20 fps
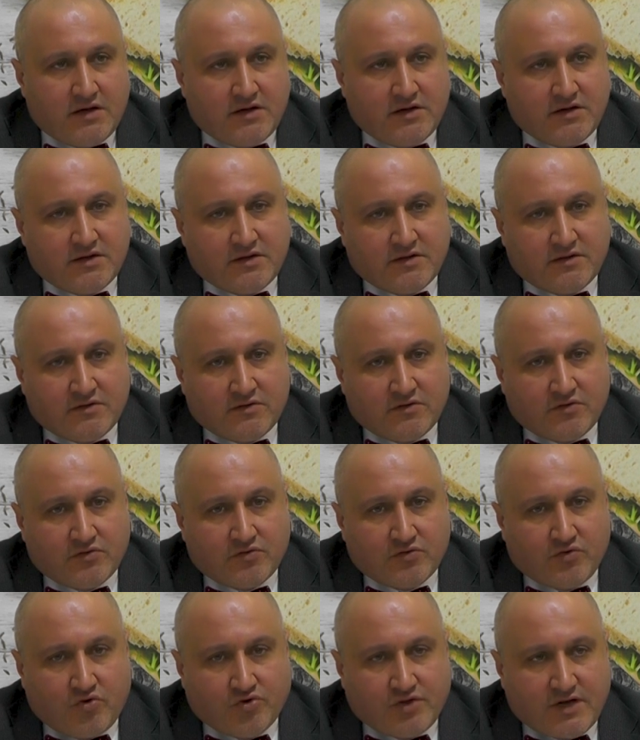
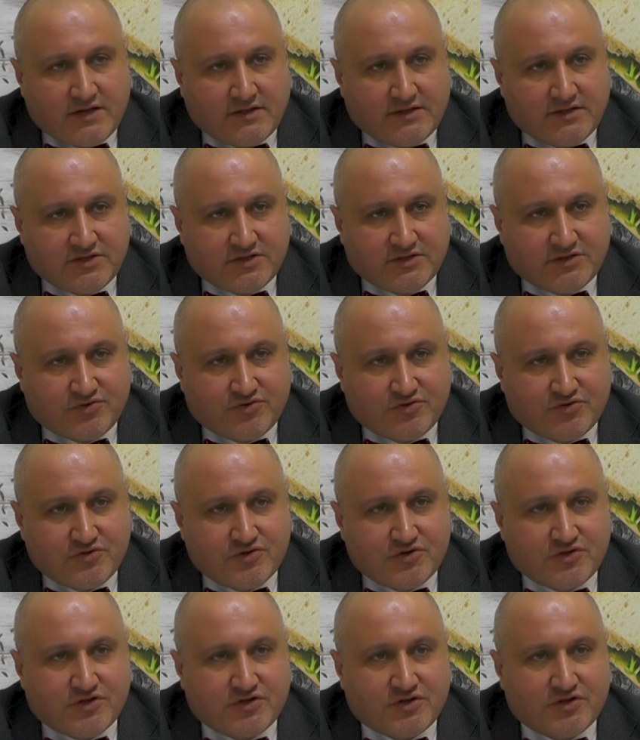E, odaklı
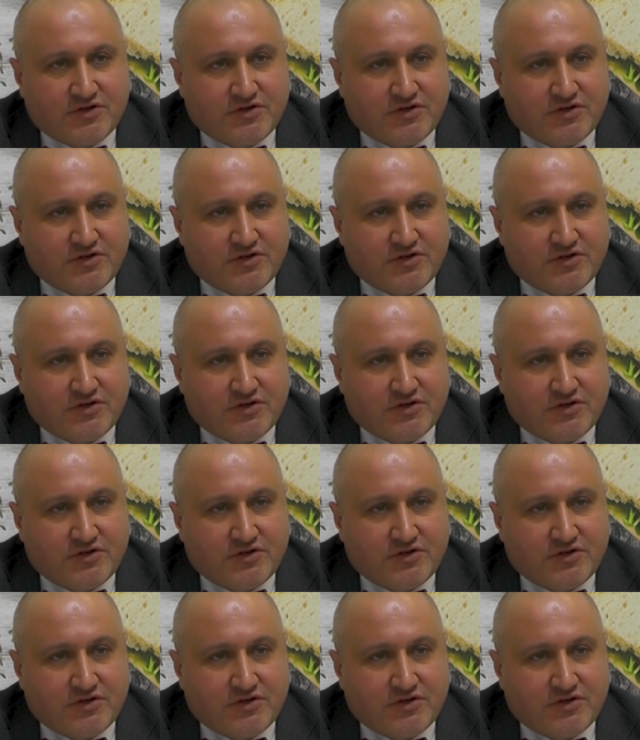çalışıyoruz.